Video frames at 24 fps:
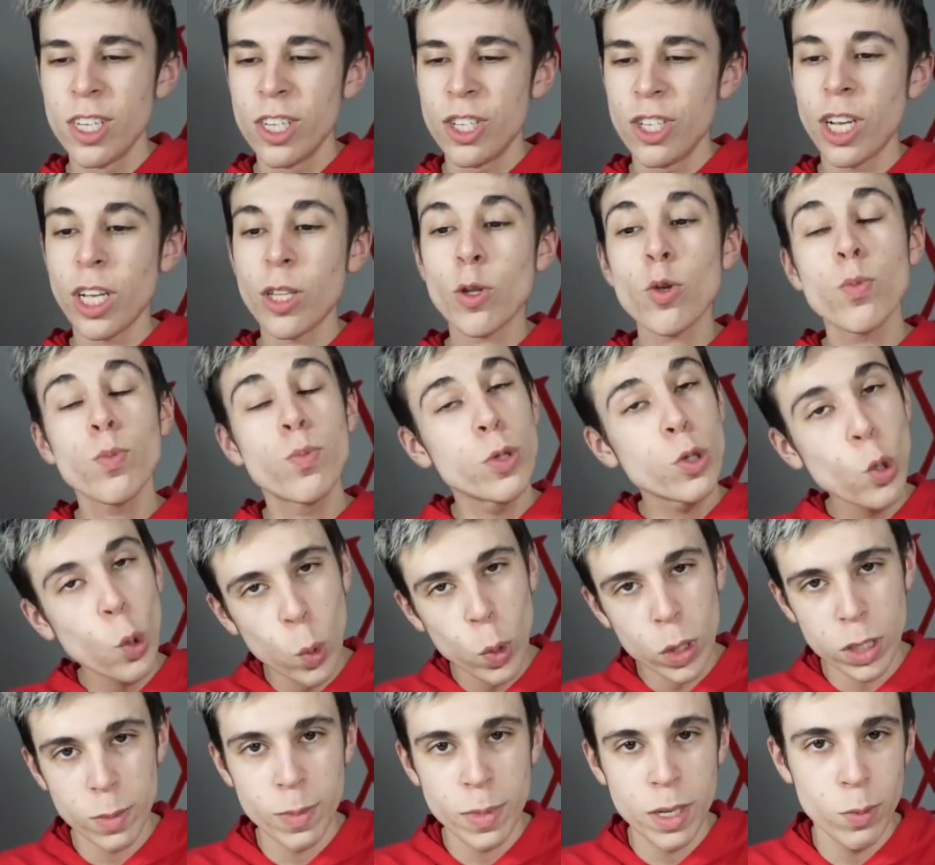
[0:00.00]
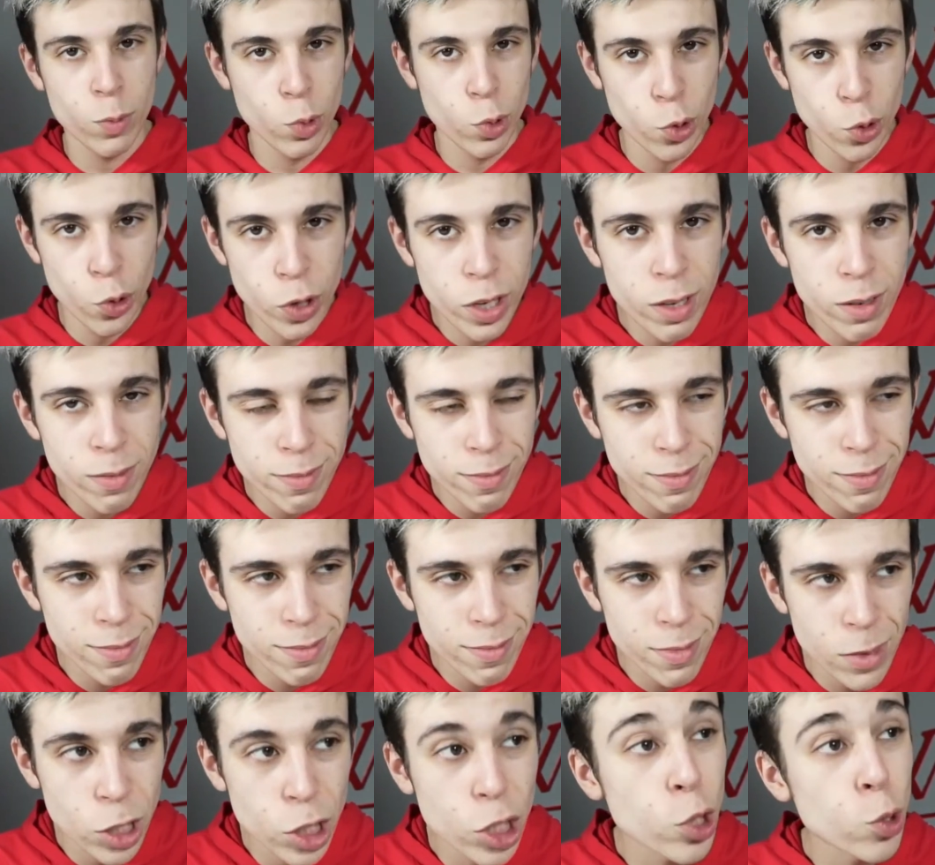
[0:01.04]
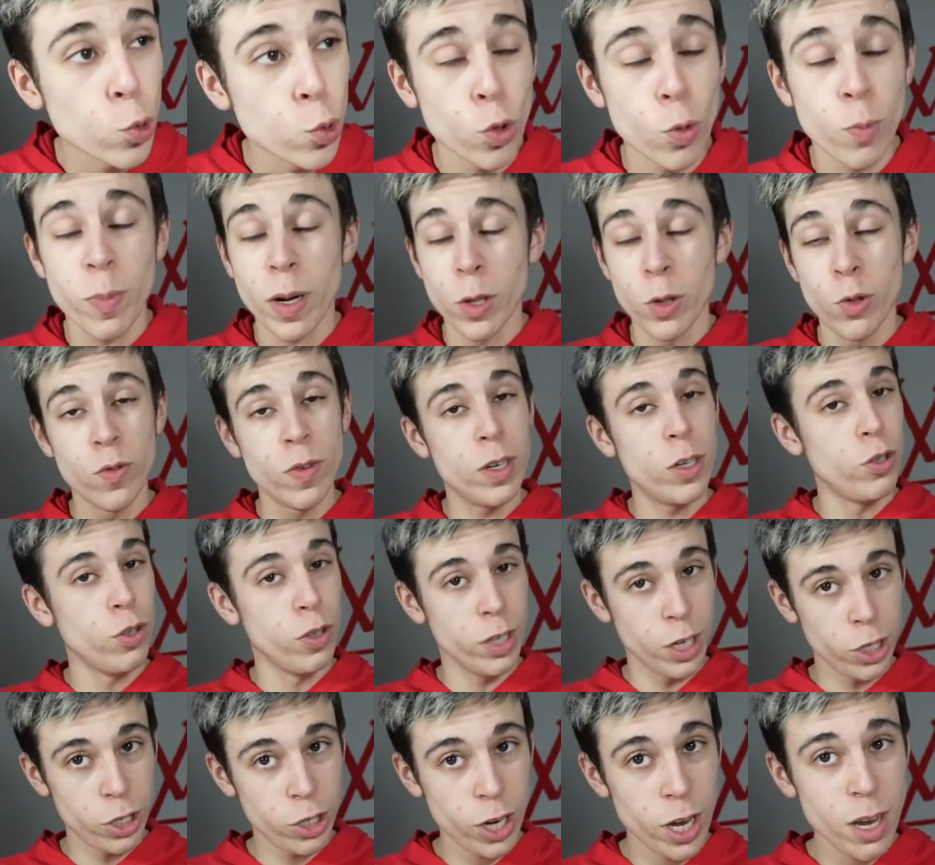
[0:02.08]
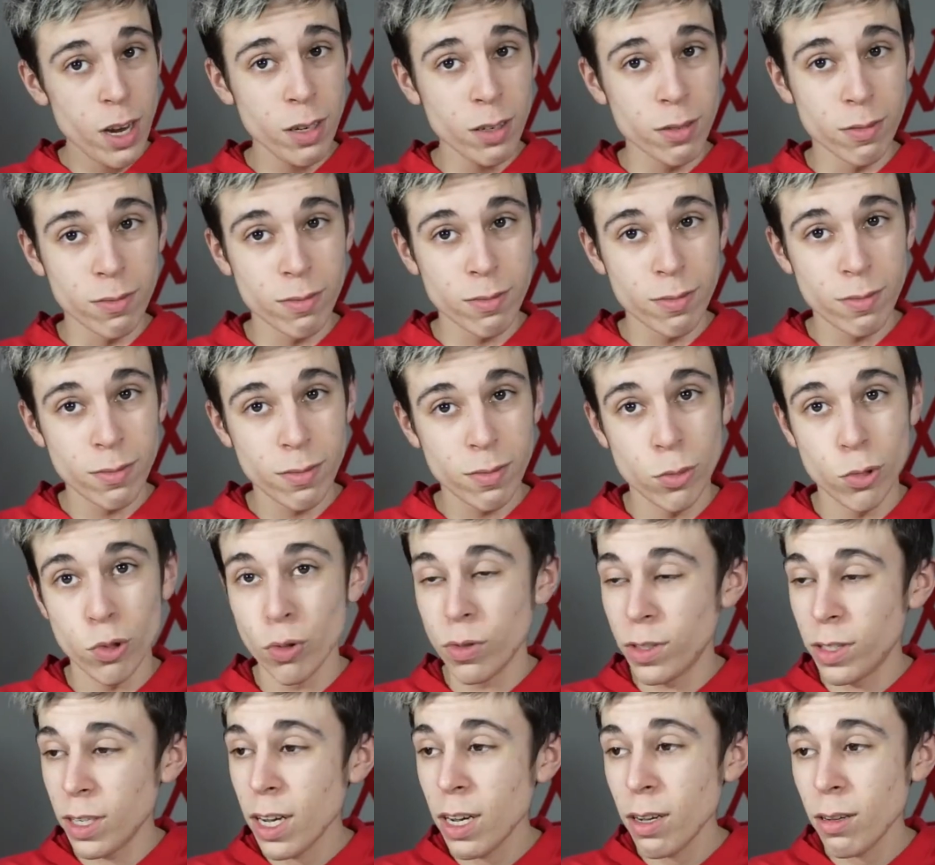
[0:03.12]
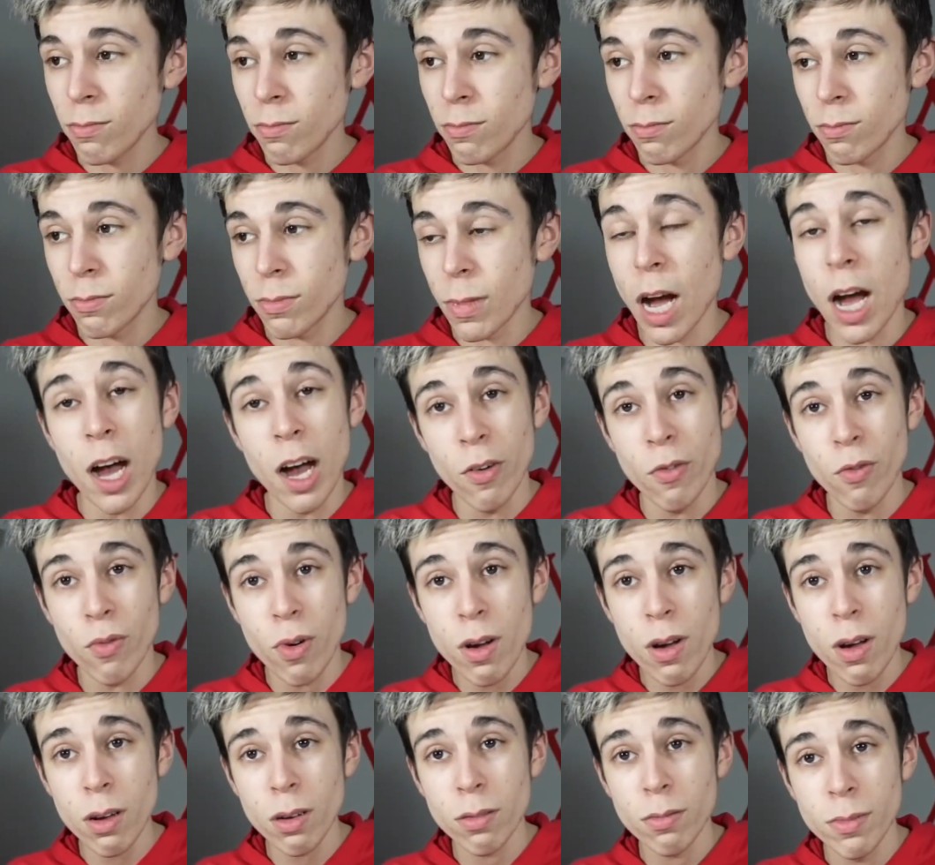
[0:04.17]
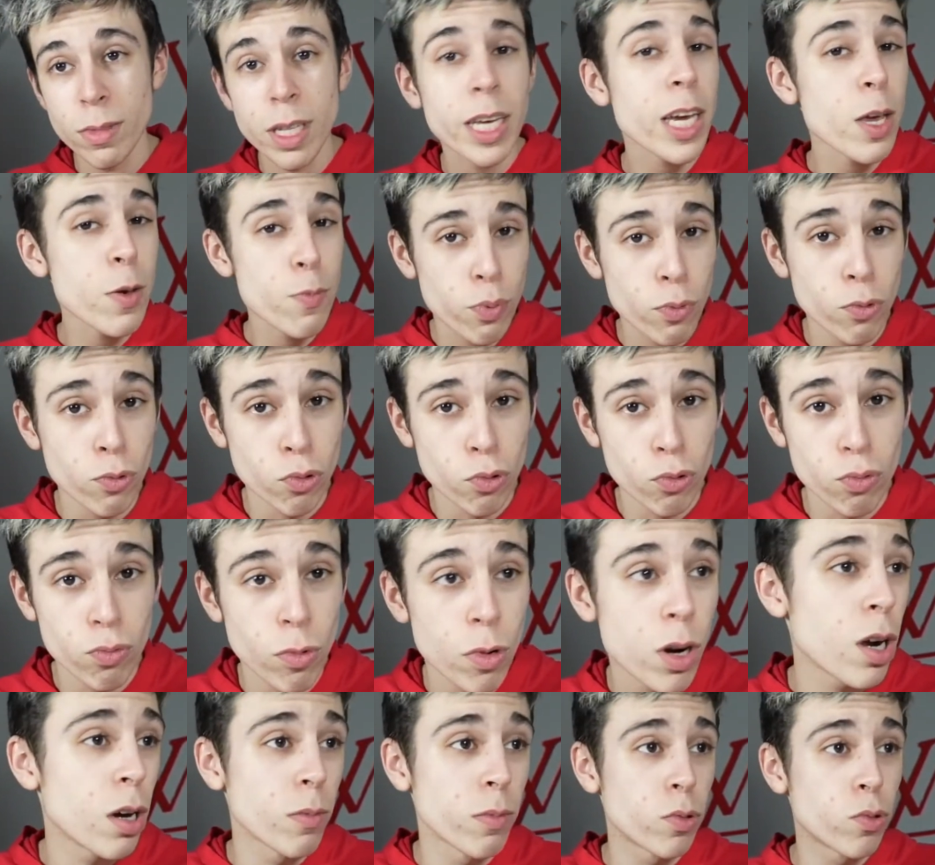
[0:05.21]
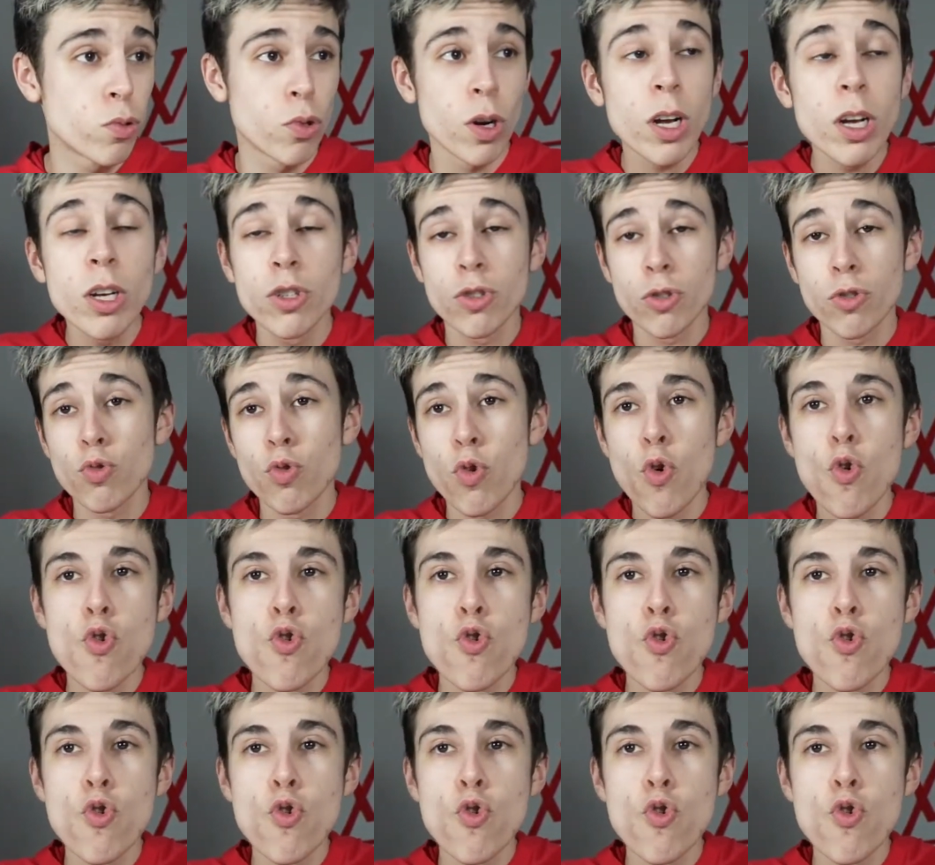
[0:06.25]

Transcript: J'attends depuis trois semaines mon colis, j'ai toujours pas de nouvelles de DHL, je tiens à avoir des réponses, voilà, parce que là, je